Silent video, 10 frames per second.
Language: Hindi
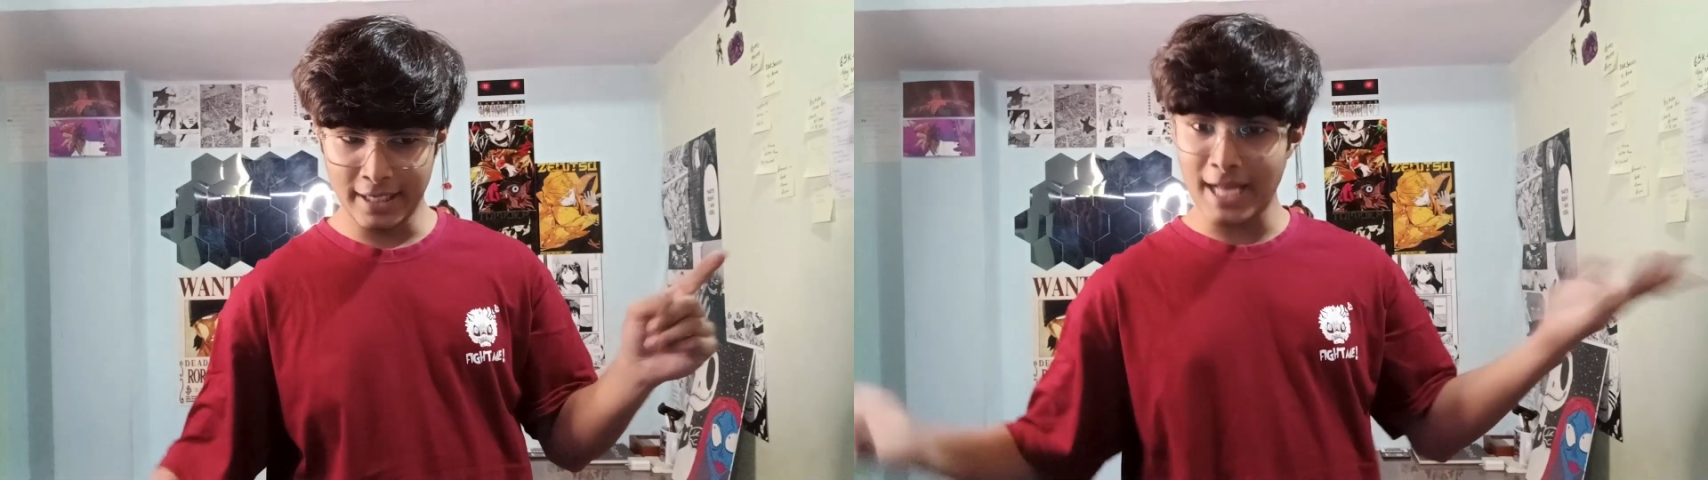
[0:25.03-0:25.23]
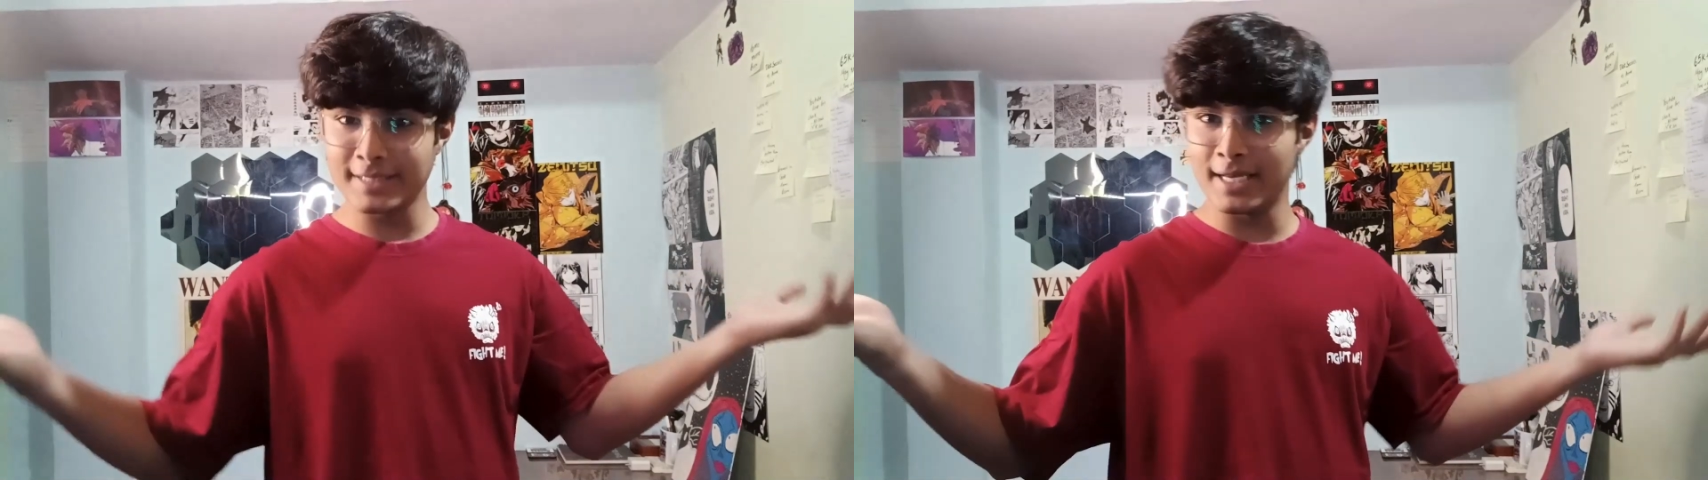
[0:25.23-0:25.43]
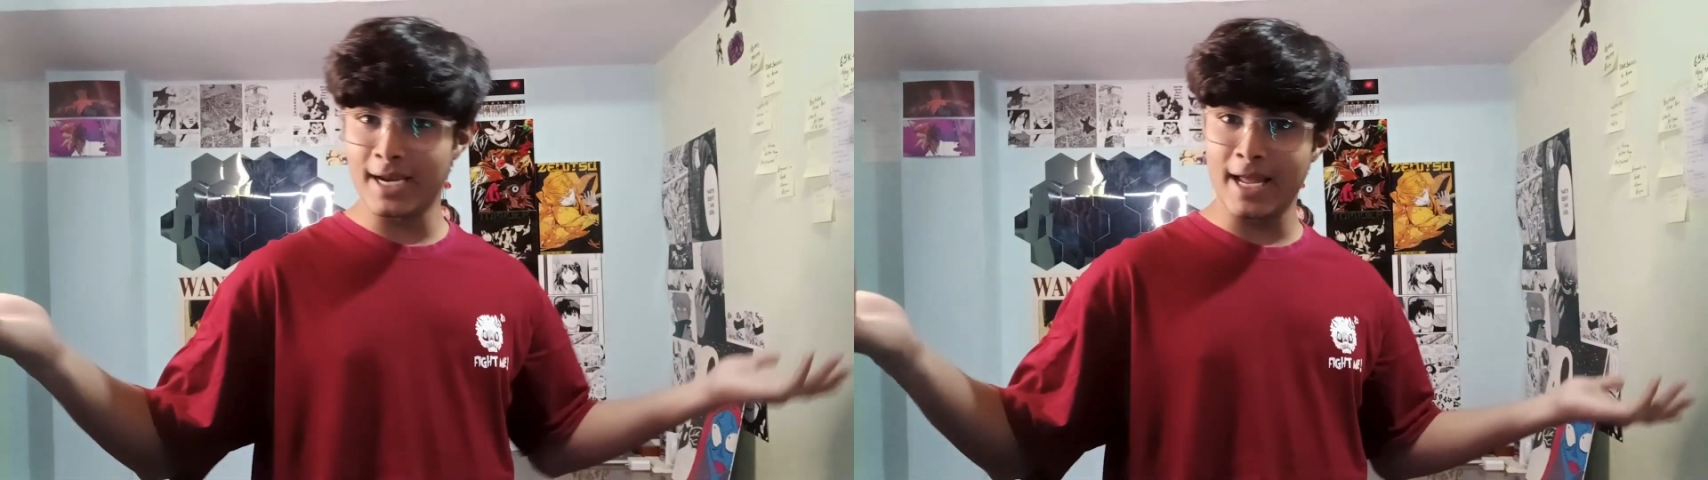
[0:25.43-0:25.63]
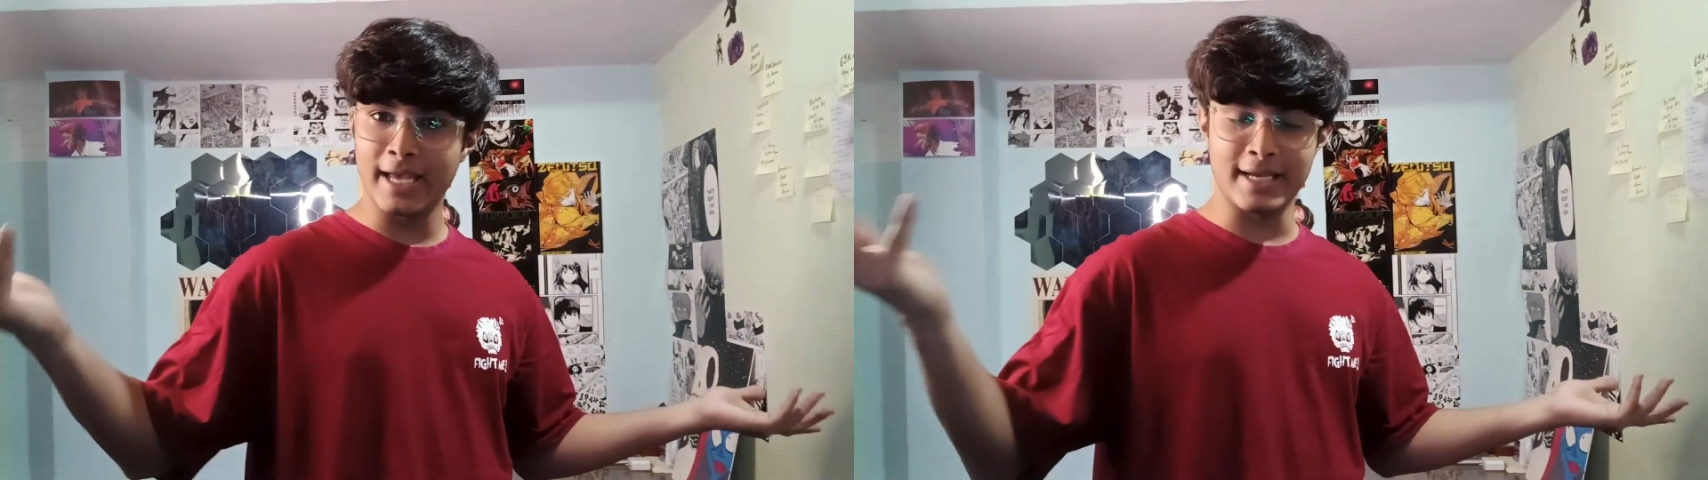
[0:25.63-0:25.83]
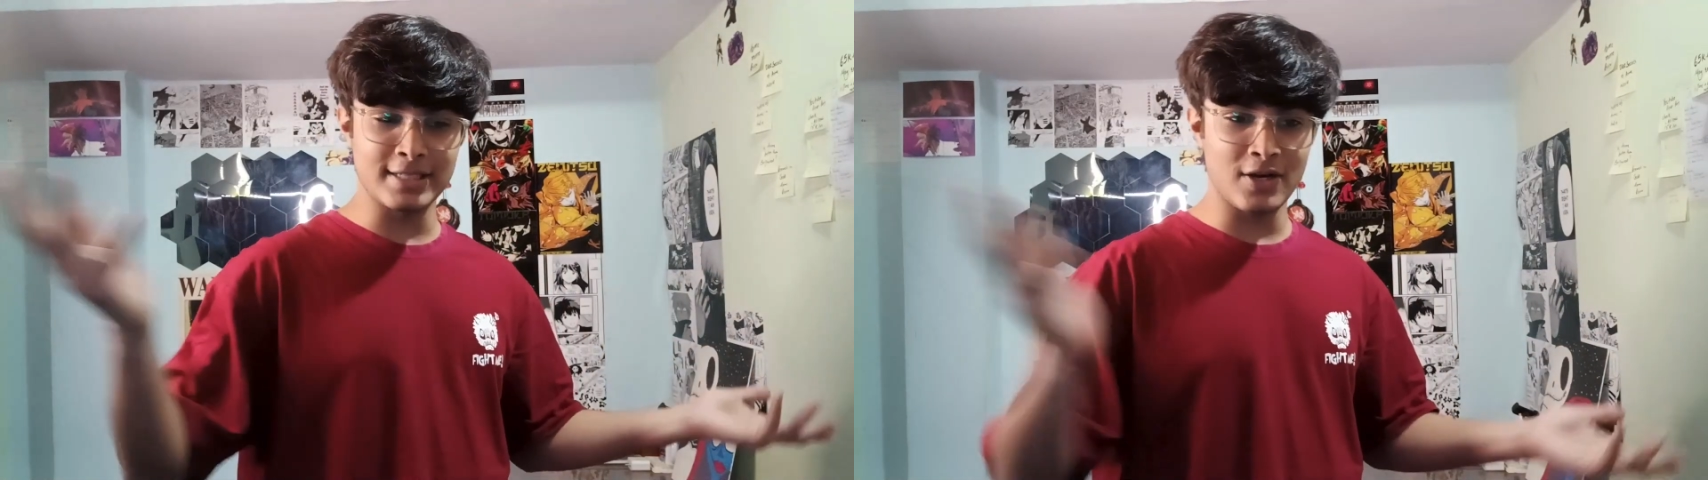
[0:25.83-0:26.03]
क्या चल रहा है
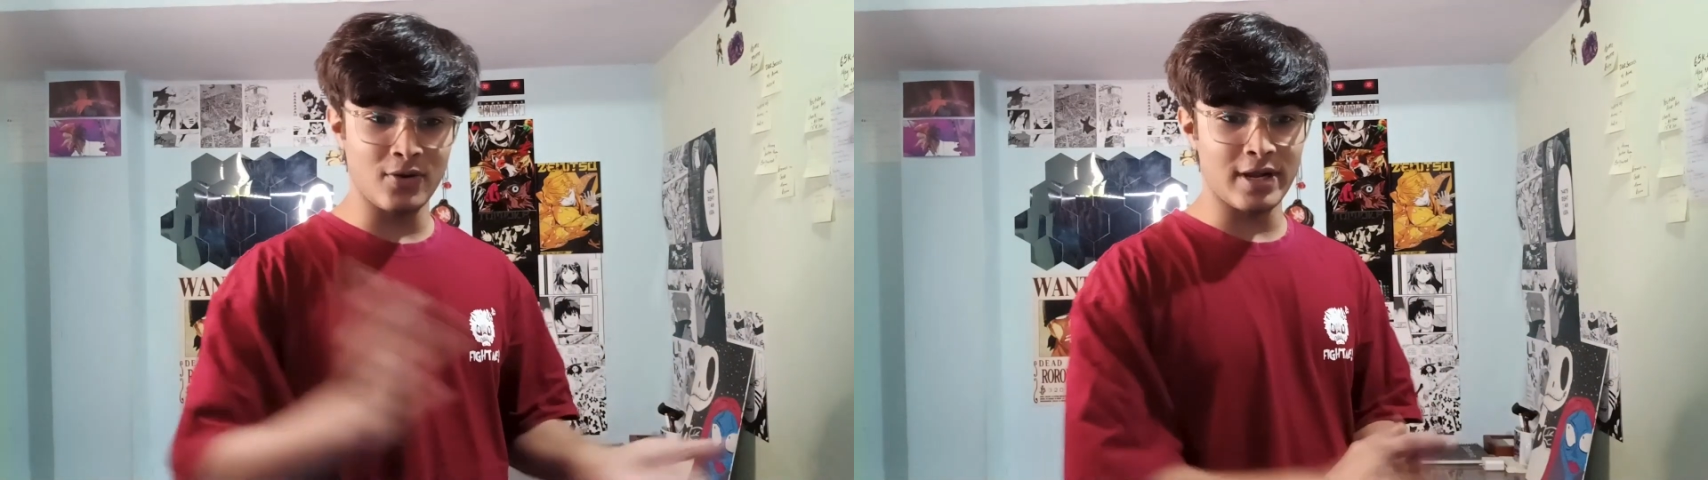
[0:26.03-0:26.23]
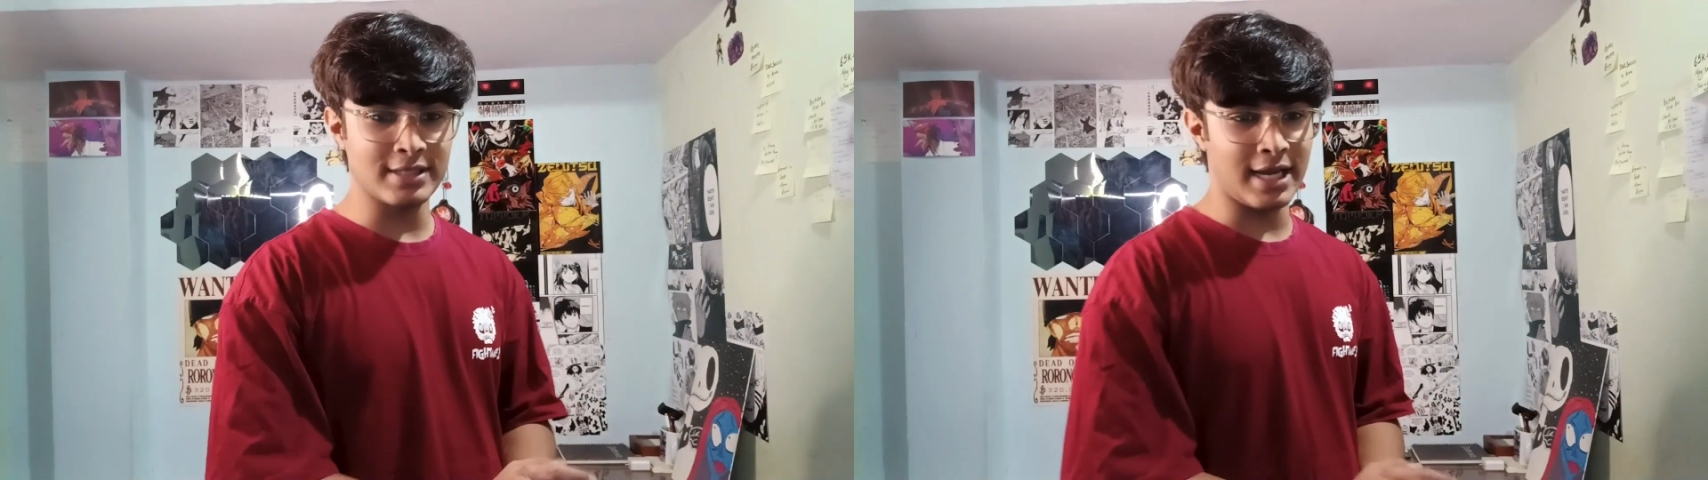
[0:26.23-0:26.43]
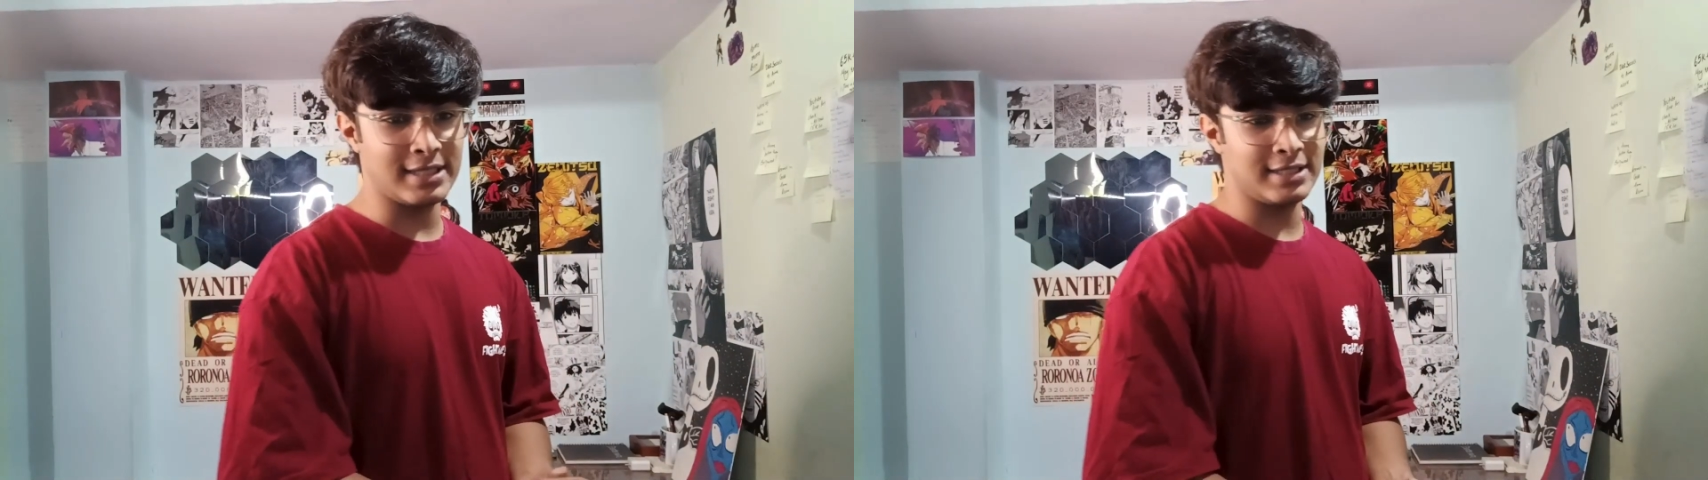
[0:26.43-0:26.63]
कैसा हो रहा है सारी